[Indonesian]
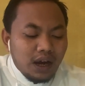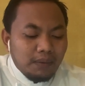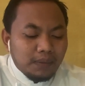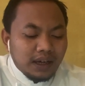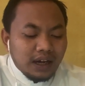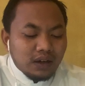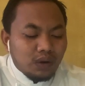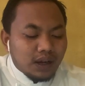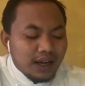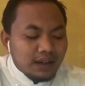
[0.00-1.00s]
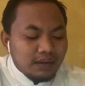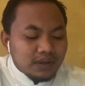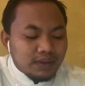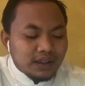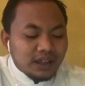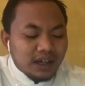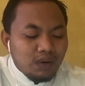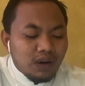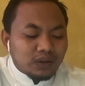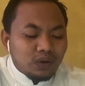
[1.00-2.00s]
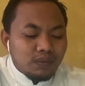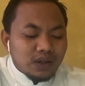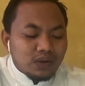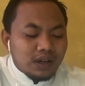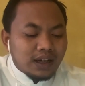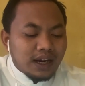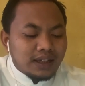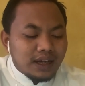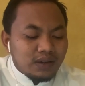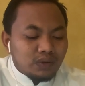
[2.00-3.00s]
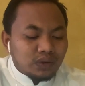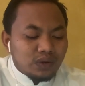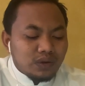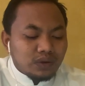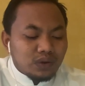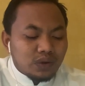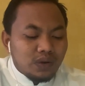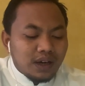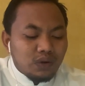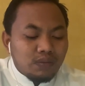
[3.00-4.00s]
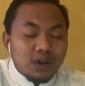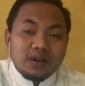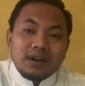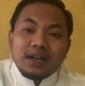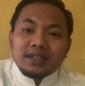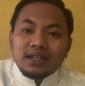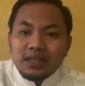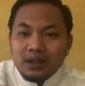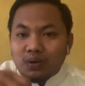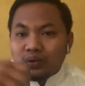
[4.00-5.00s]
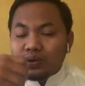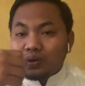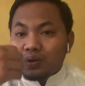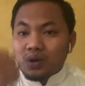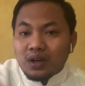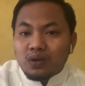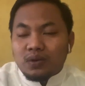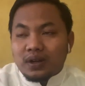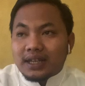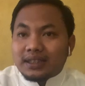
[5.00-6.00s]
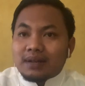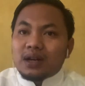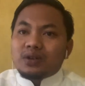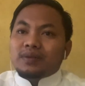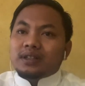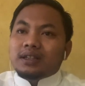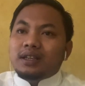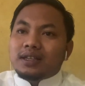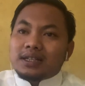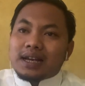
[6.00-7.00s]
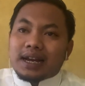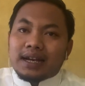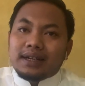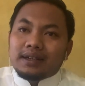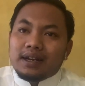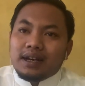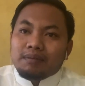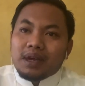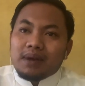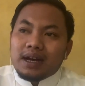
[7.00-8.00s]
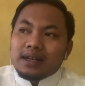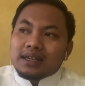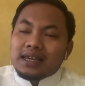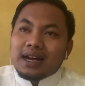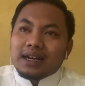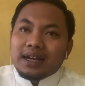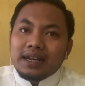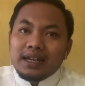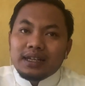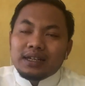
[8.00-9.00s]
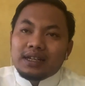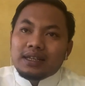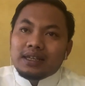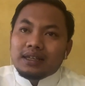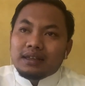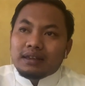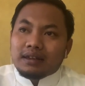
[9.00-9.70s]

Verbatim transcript: menangguhkan sementara waktu masuk ke kerajaan untuk tujuan umroh. Jadi untuk tujuan umroh yang terbaru seperti ini sekarang memang yang landing di